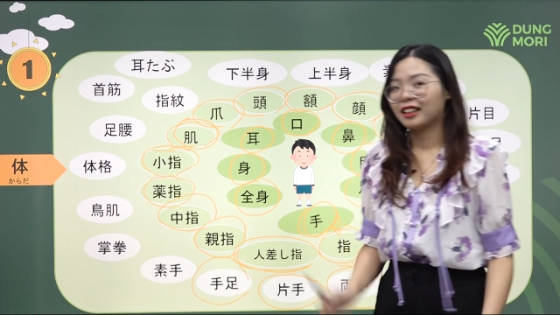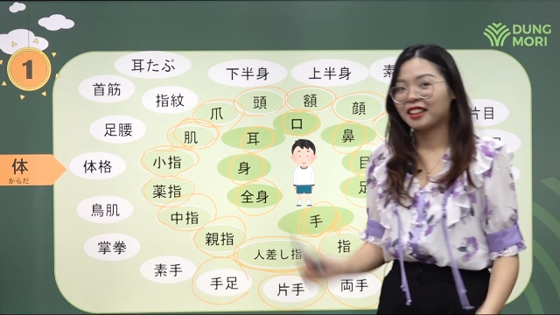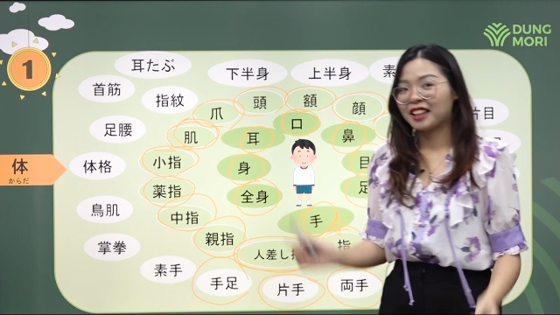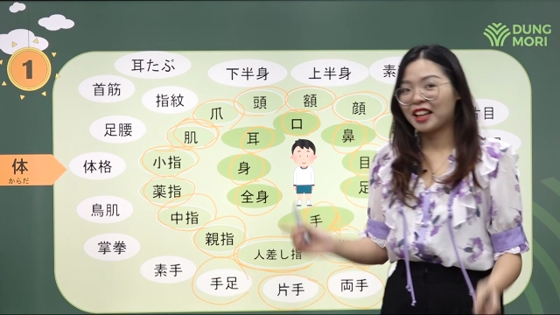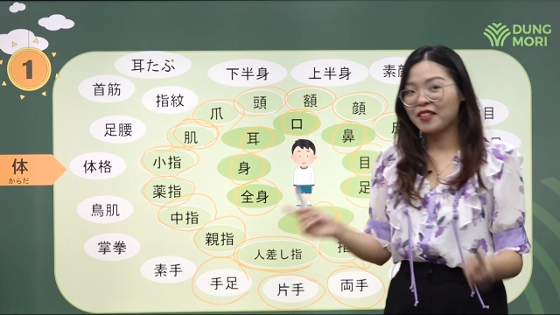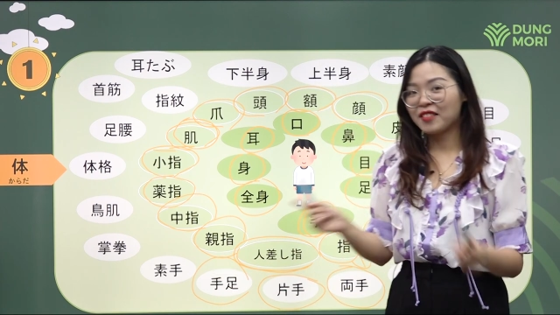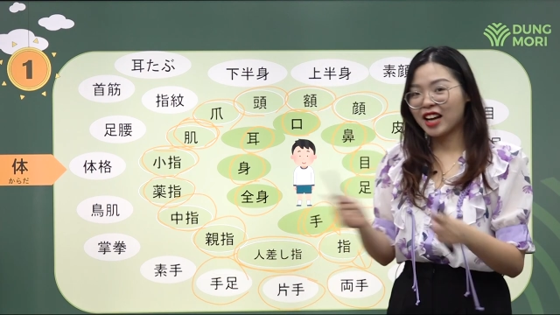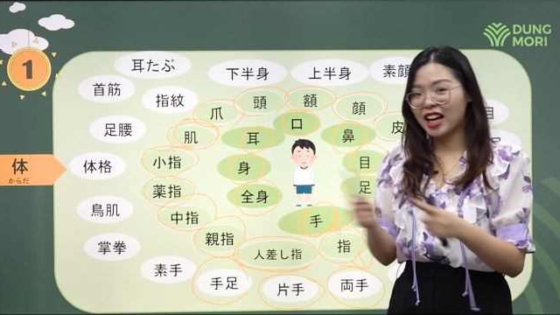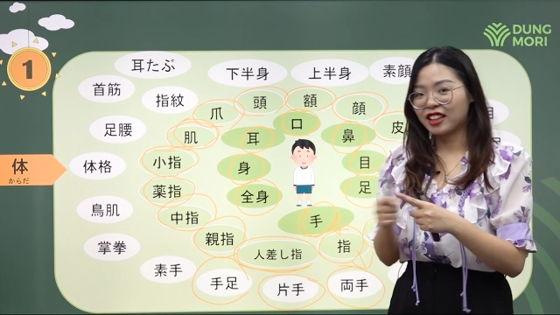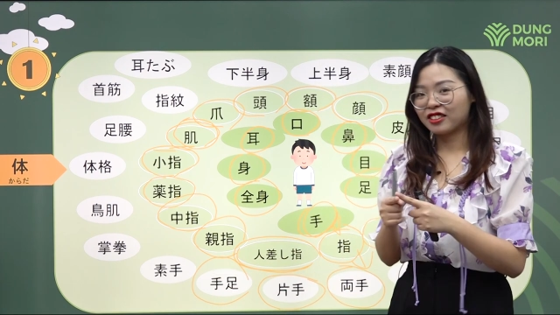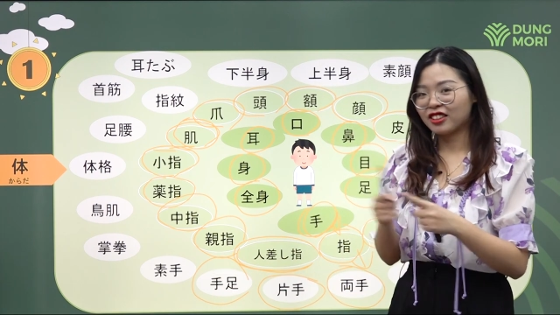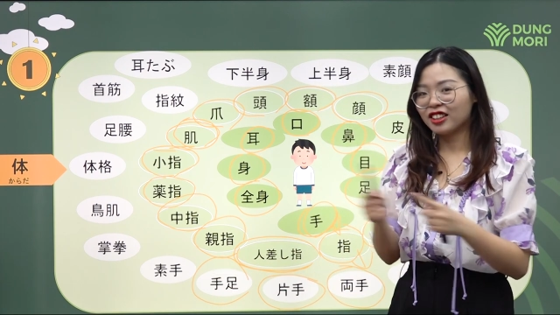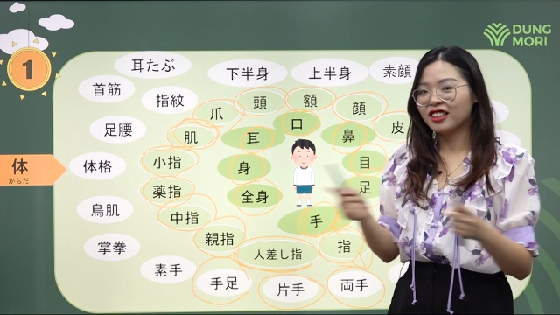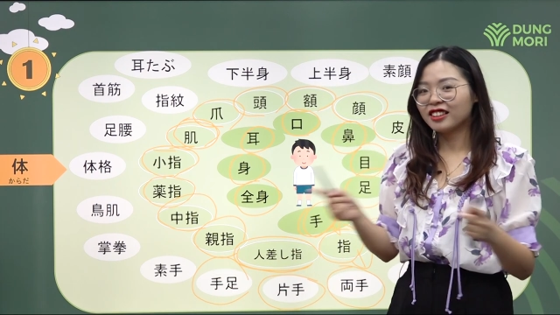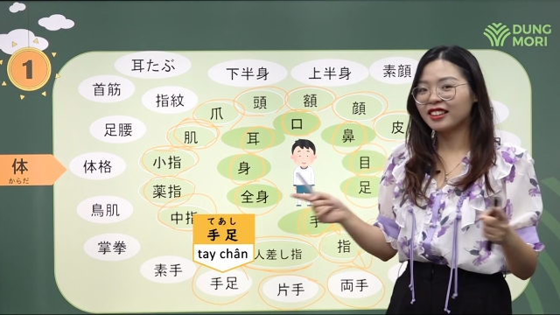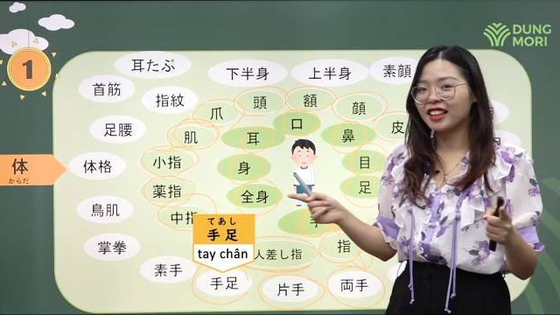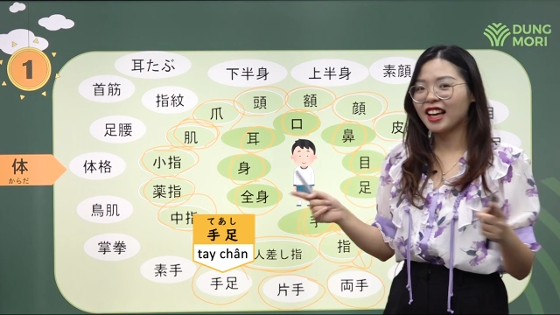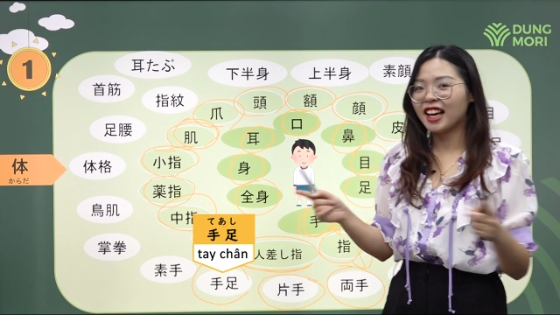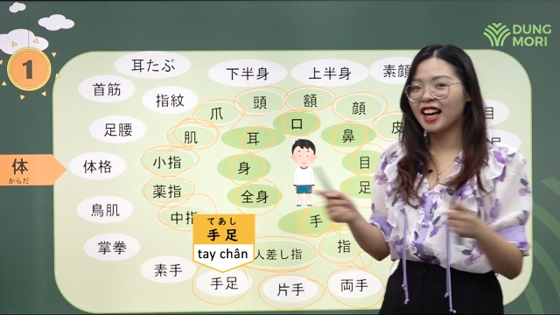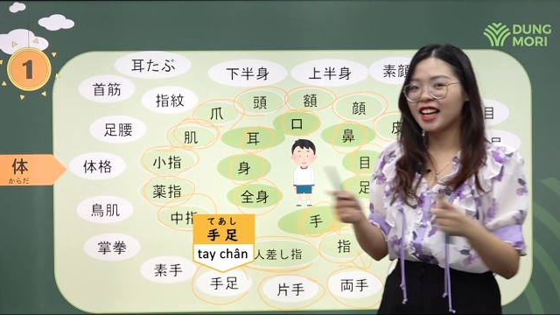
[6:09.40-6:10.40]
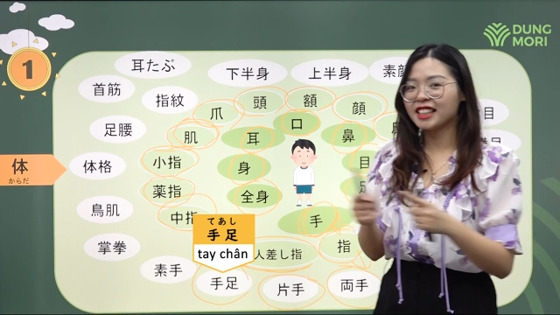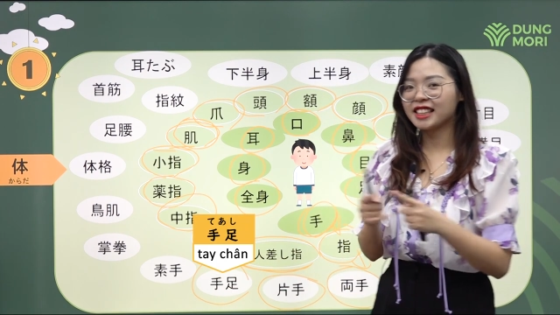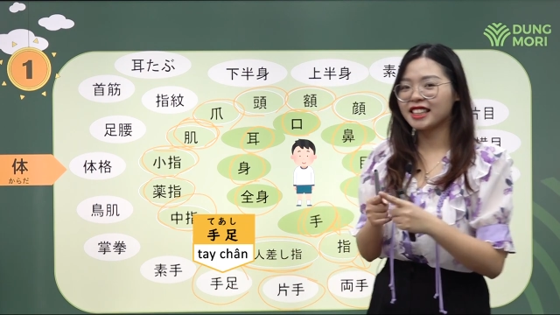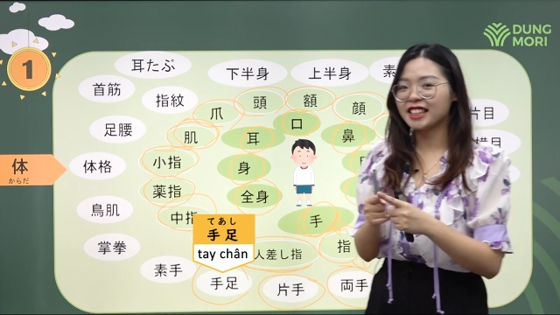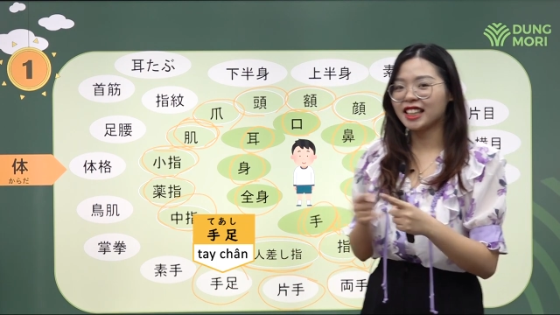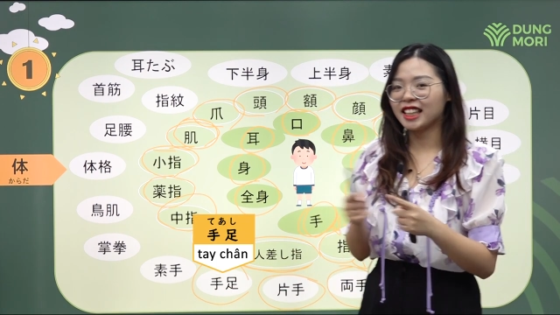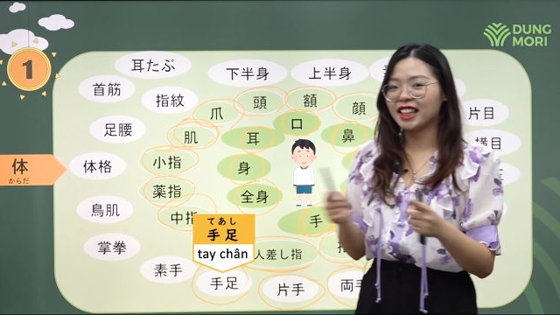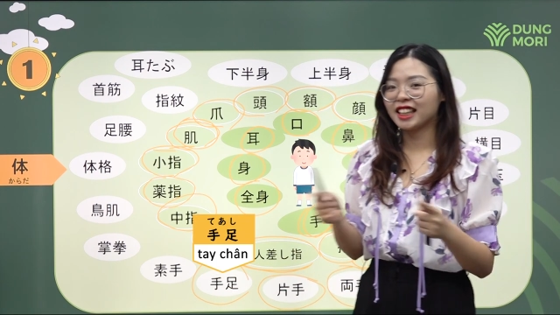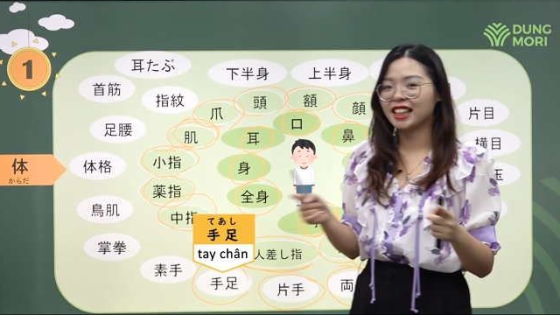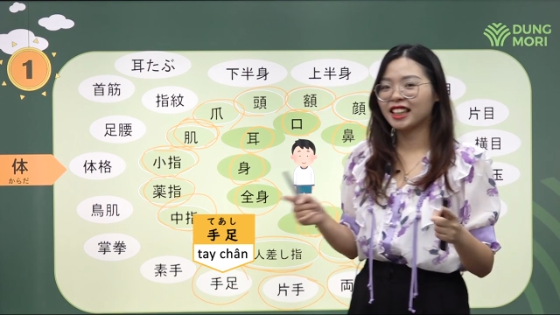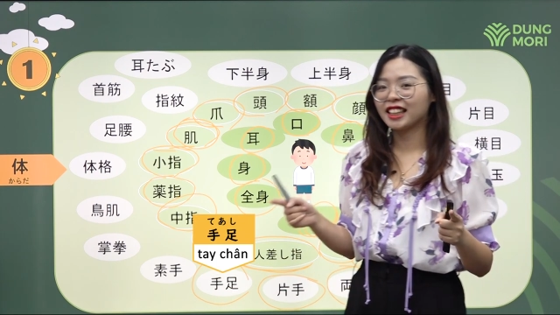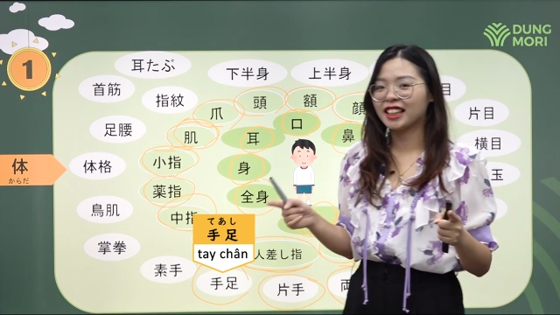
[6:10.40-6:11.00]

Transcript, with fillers: ghép lại đúng không theo chị